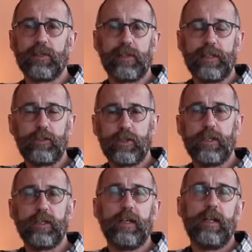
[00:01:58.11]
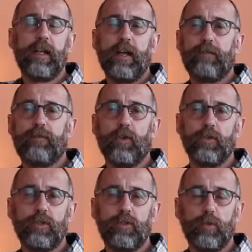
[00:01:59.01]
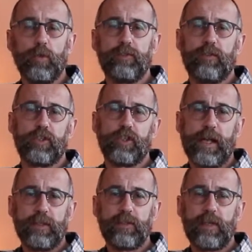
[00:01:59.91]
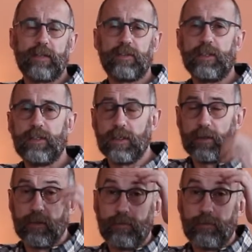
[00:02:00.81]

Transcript: Das letzte von Tools for Chance hatte ich äh,